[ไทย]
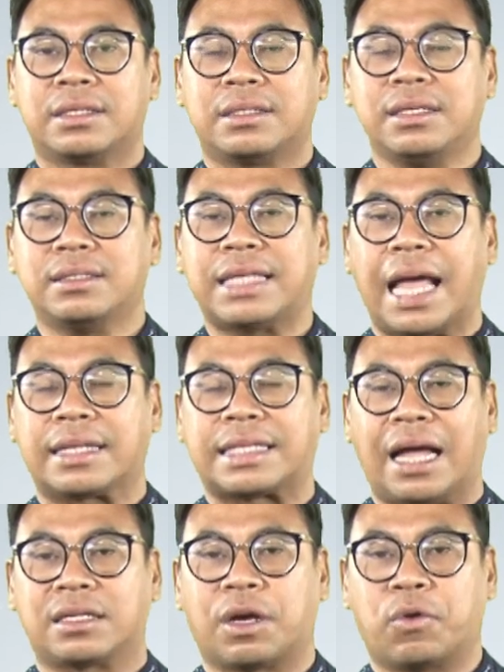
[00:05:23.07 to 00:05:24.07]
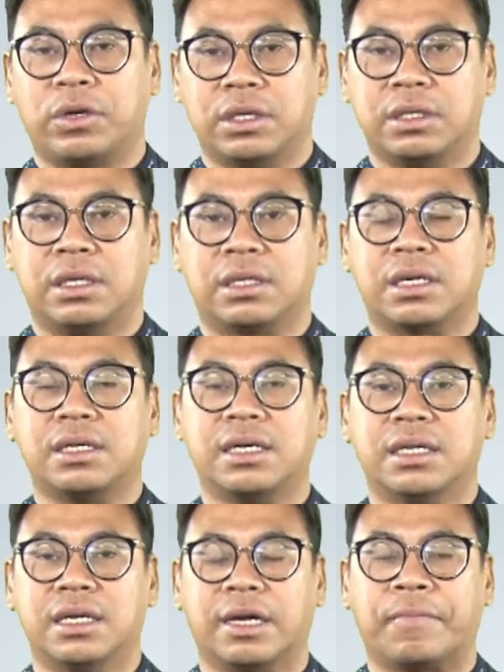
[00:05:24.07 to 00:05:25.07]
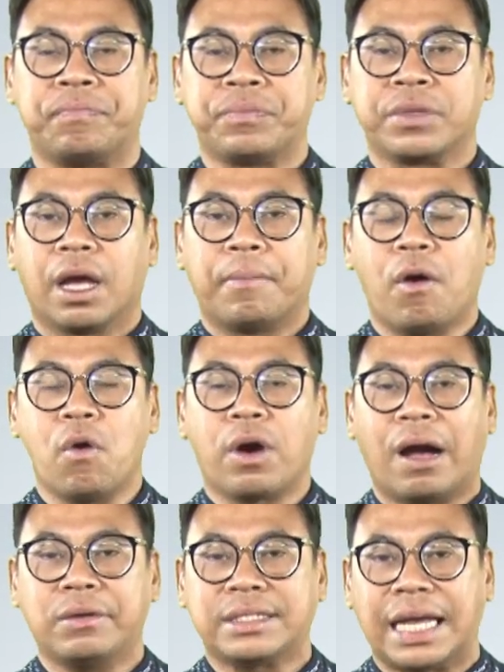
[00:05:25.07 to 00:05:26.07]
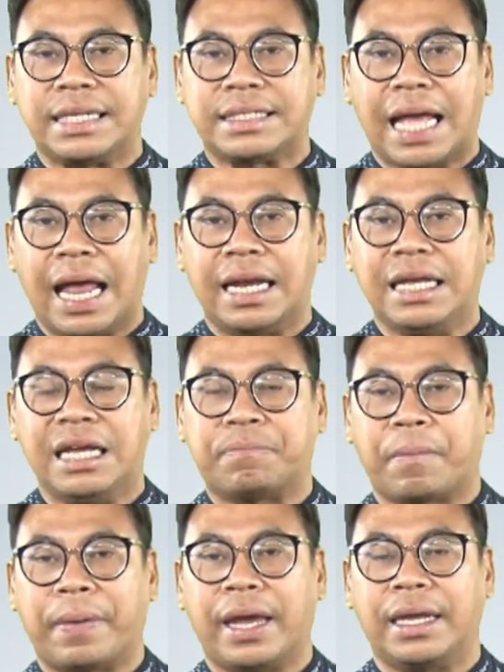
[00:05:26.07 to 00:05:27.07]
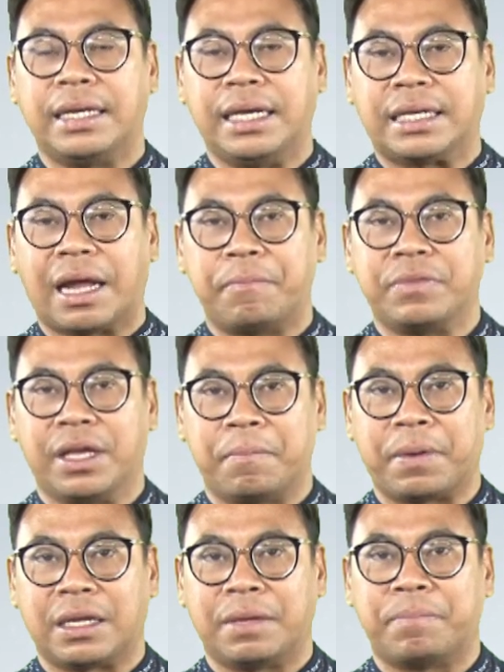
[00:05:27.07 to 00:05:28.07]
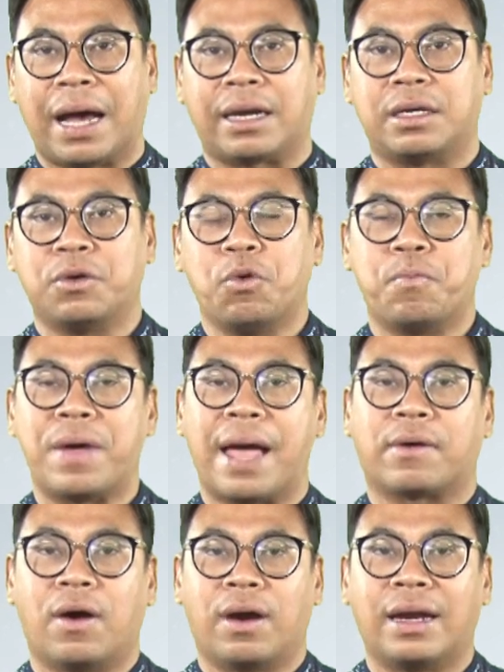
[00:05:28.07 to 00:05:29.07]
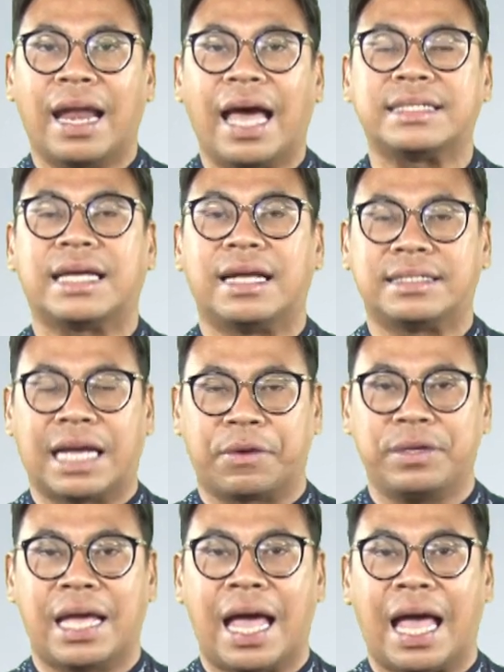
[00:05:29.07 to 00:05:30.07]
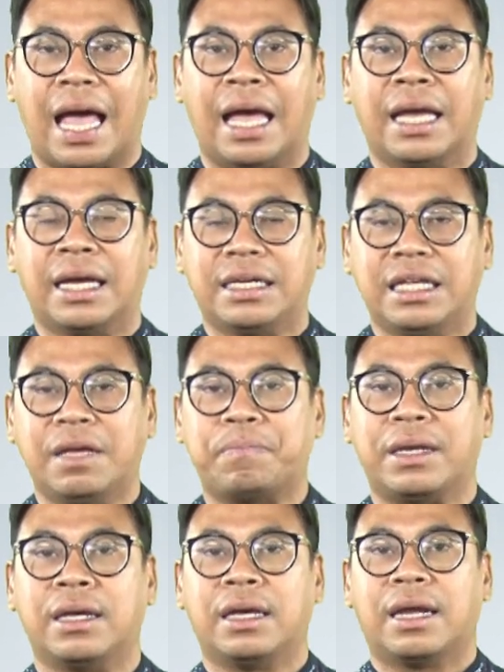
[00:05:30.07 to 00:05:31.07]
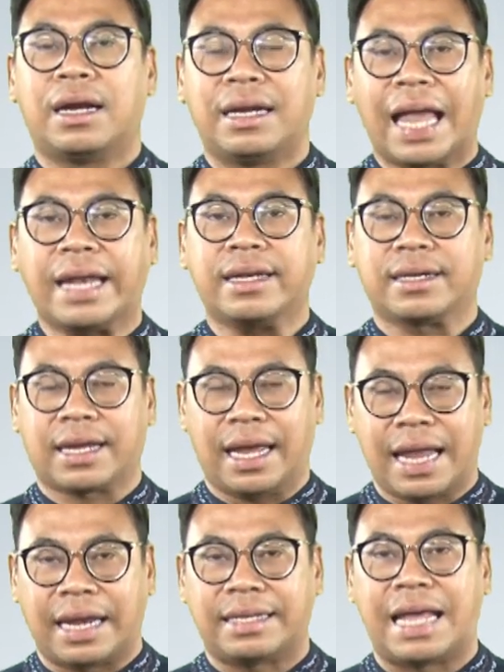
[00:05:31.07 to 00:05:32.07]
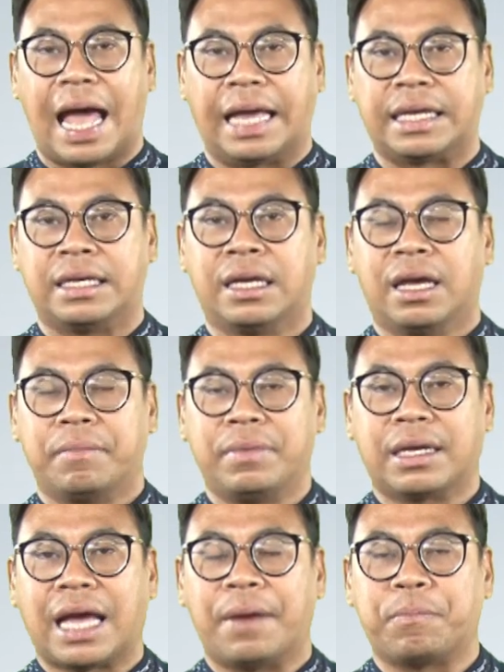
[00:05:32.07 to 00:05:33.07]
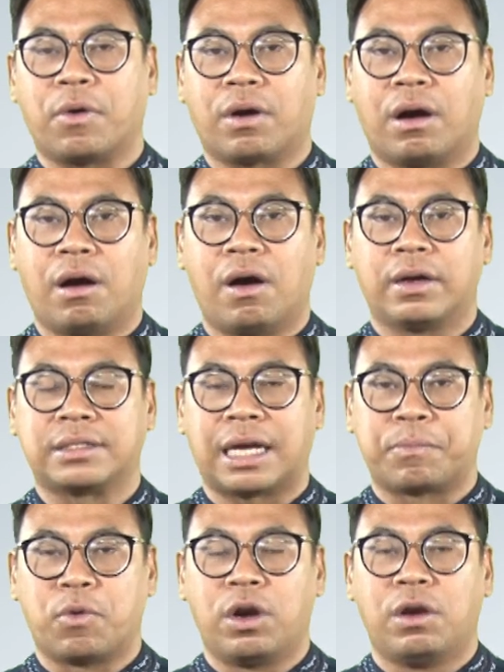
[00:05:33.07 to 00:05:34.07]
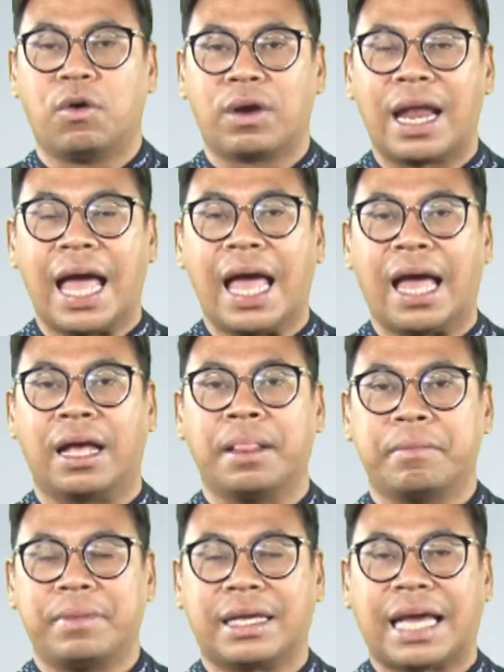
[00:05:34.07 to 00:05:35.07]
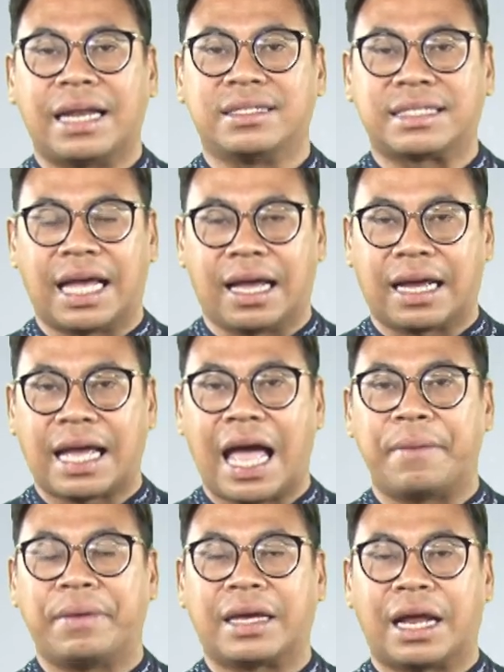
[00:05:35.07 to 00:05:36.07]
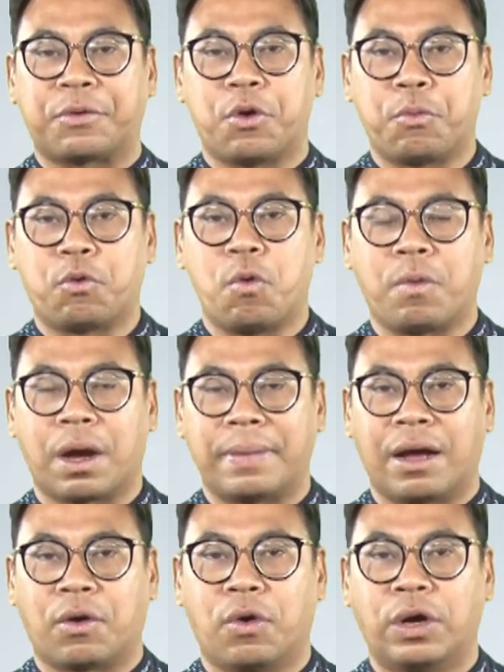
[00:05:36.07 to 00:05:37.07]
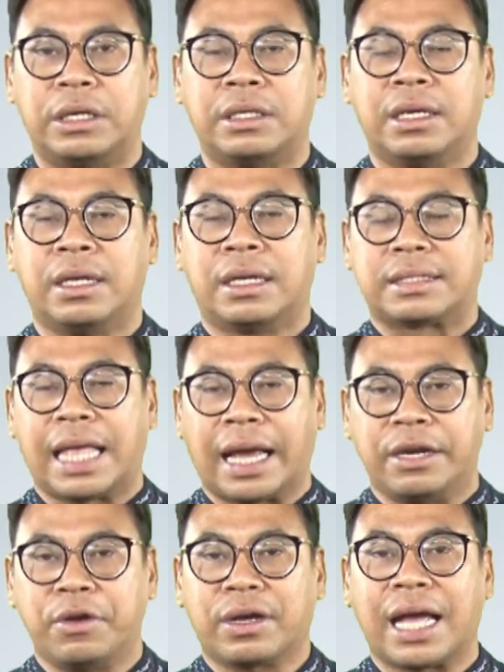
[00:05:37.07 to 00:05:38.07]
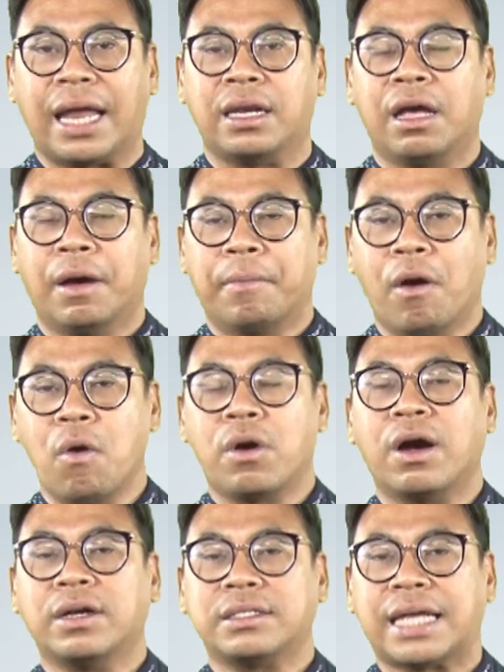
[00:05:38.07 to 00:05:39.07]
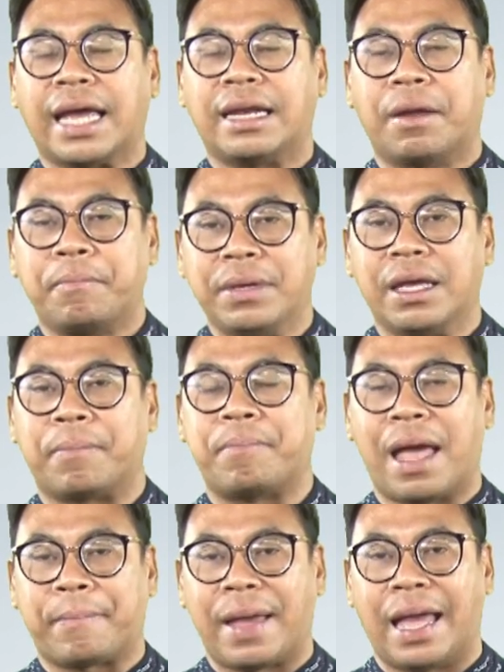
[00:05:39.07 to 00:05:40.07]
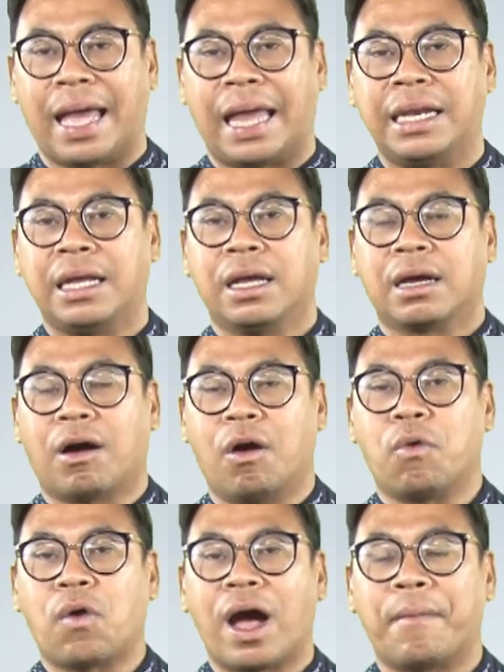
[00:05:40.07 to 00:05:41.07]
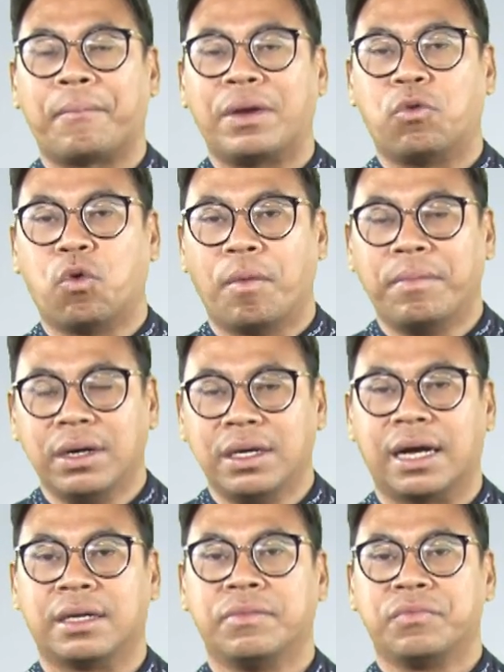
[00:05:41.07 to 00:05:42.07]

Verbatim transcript: ซึ่งแตกต่างจากคนอื่นก็คือหนึ่งพระองค์เข้าใจจารีตประเพณีธรรมเนียมปฏิบัติรูปแบบของราชอาณาจักรวิยาที่เป็นรัฐขนาดใหญ่ มีการปกครองจากบนลงล่าง มีการสั่งการมีการควบคุมกำลังคนแต่ใครเดียวกัน พระองค์เข้าใจระเบียบแบบแผนของความเป็นหัวเมือง